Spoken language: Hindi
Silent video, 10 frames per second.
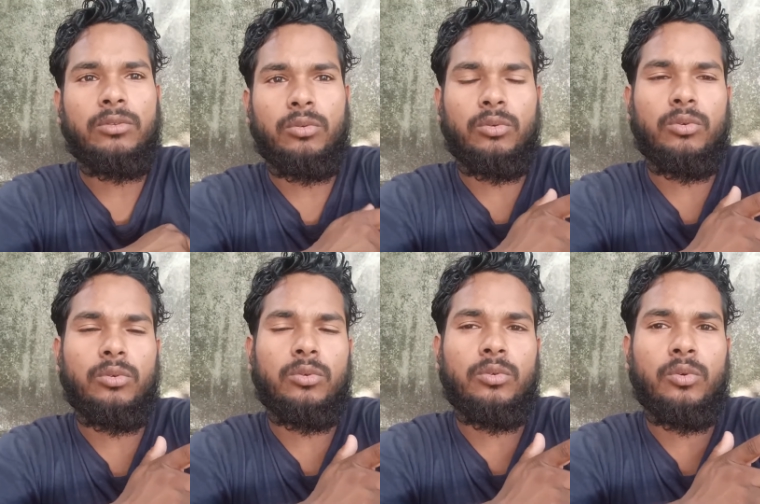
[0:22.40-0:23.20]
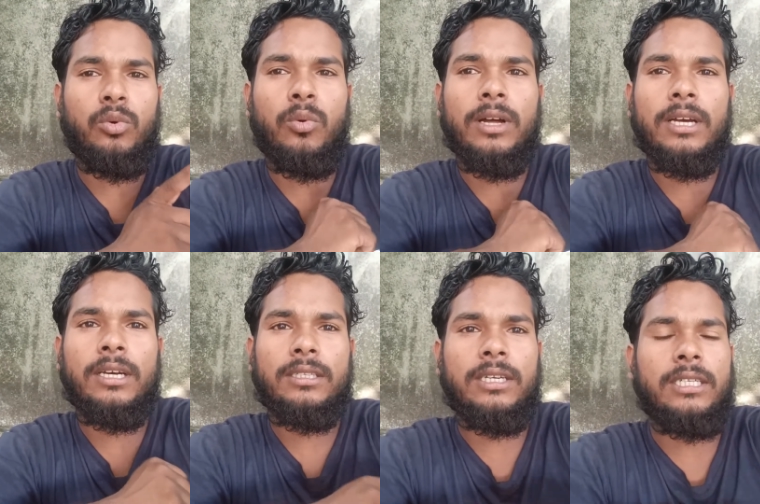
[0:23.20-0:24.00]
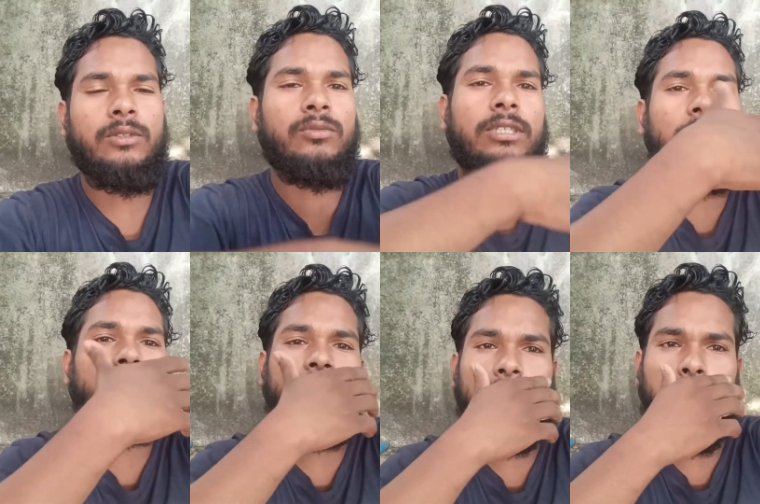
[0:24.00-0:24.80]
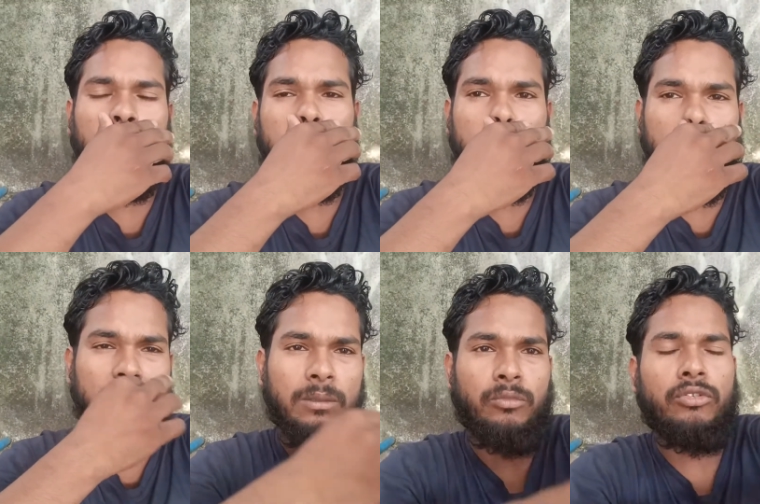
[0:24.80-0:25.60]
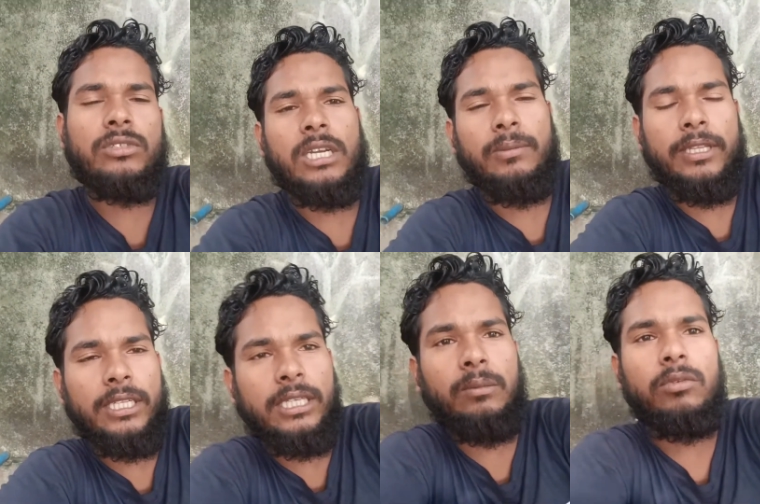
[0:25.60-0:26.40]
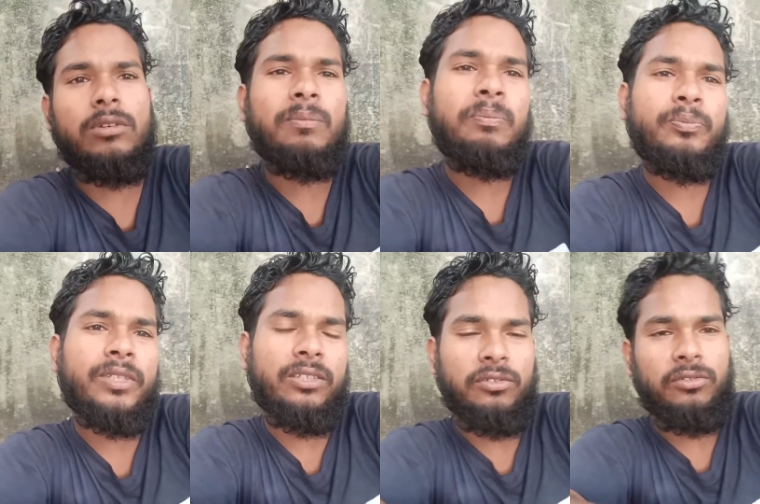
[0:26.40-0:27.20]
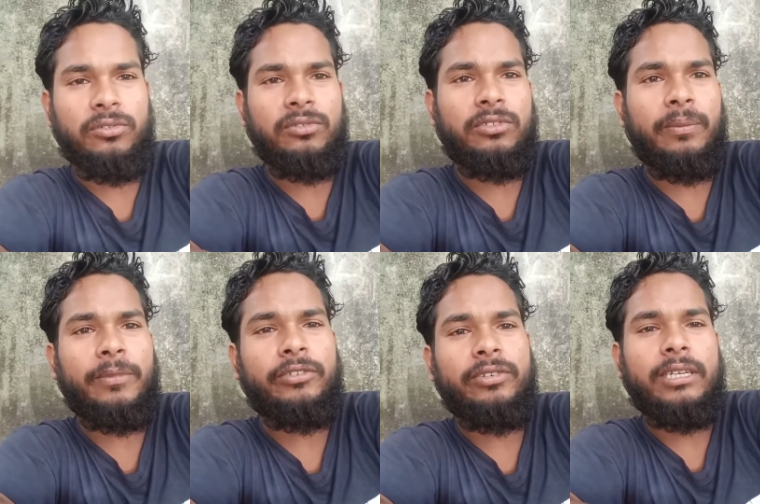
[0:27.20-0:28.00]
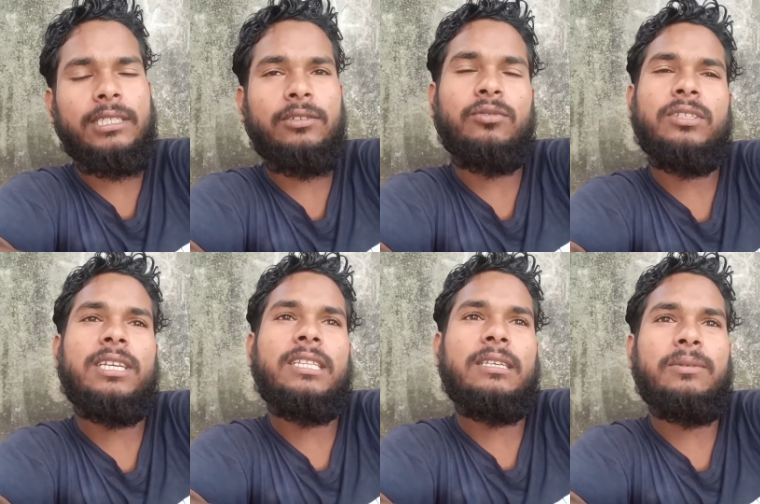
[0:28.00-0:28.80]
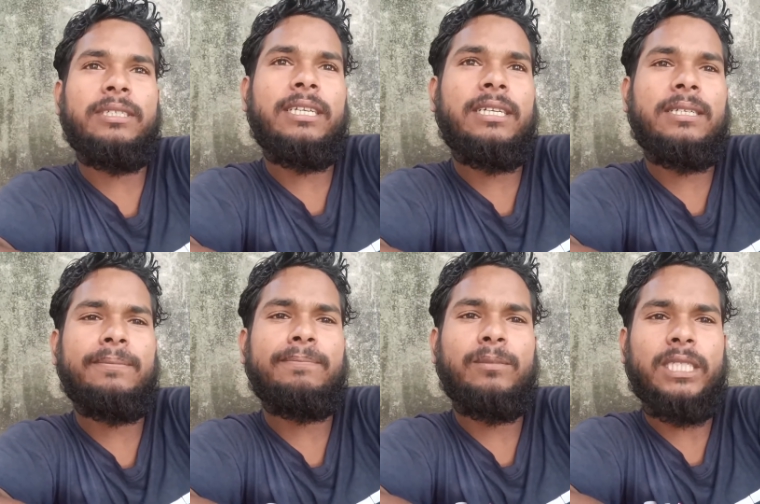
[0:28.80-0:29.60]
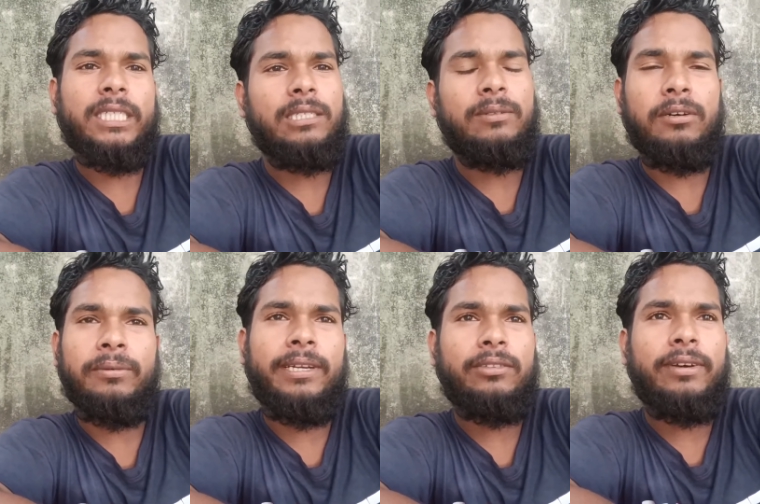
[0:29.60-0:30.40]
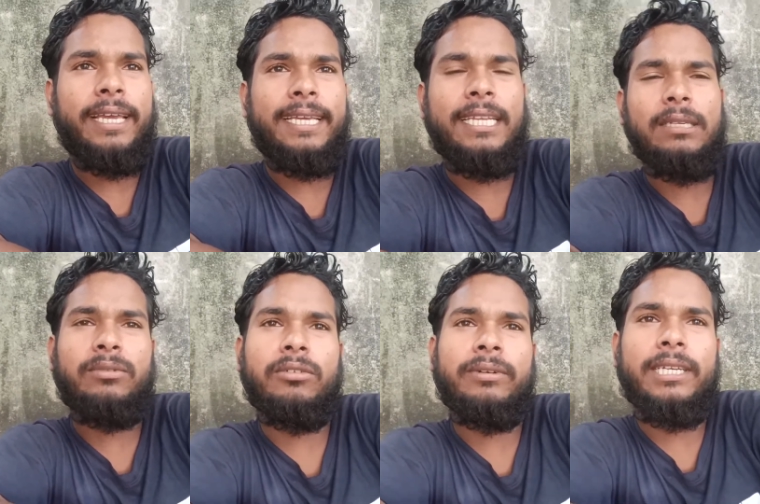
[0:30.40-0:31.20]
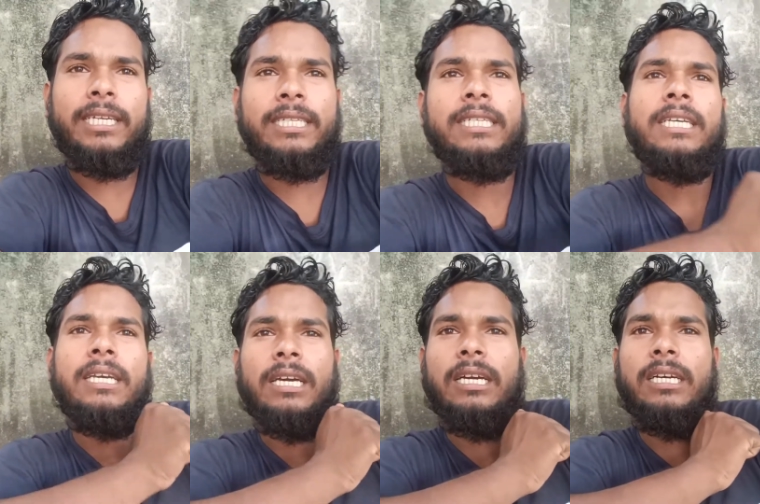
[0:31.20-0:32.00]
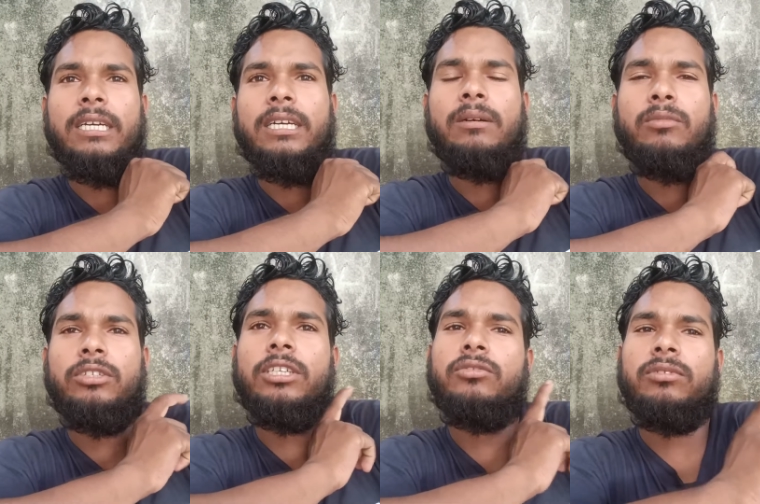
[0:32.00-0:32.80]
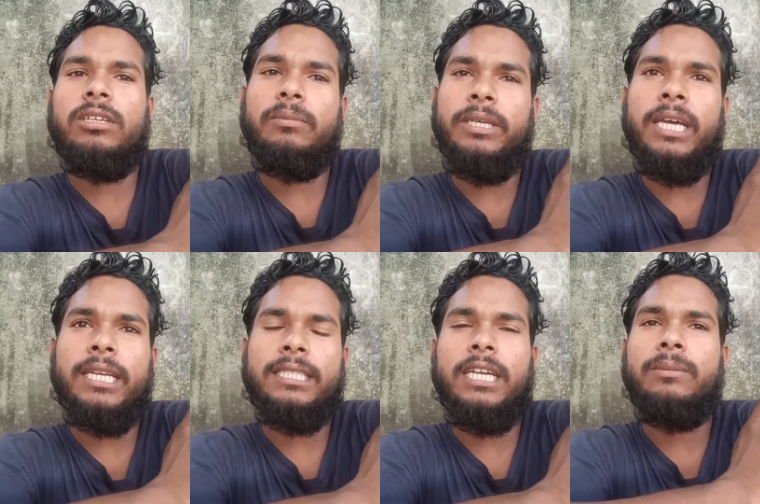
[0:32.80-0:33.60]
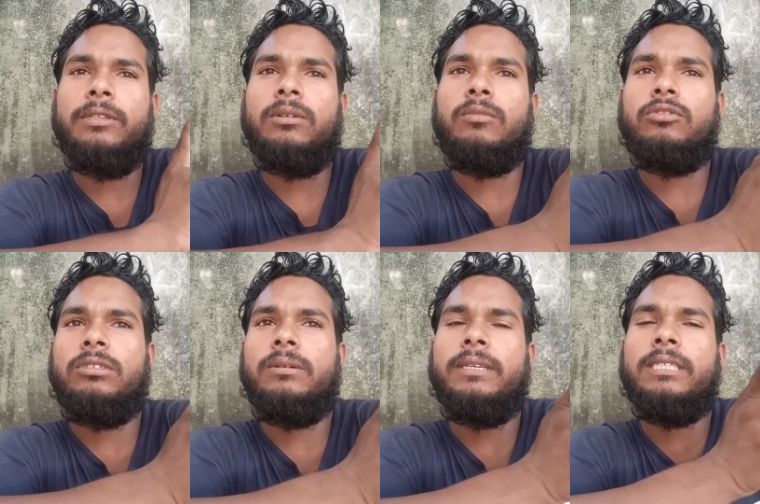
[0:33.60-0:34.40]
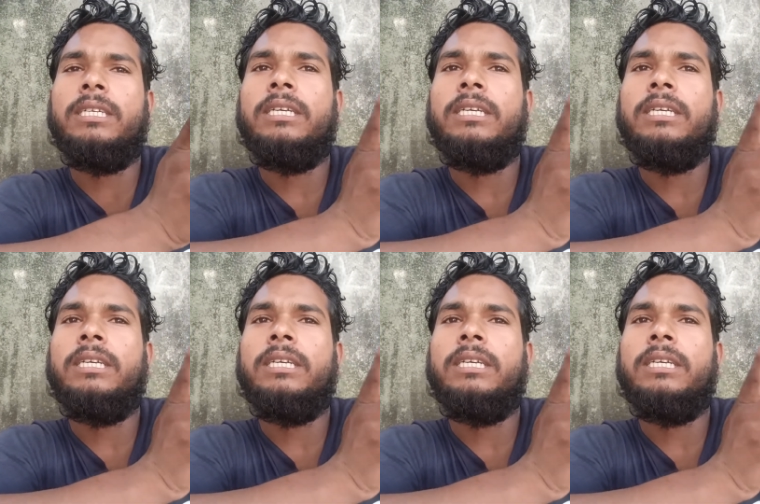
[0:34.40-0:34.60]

तो हुआ था यूँ सात बजे तक वेट करते थे तो बहुत सारे बंदे थे हम लोग तो सब पर जो आशा टूट गया थे भैया कि बाबू भैया तो आएंगे नहीं बाबू भैया हम लोग जैसे सुनो ना बिहार का साइड में तो हम लोग सोचा तो भाई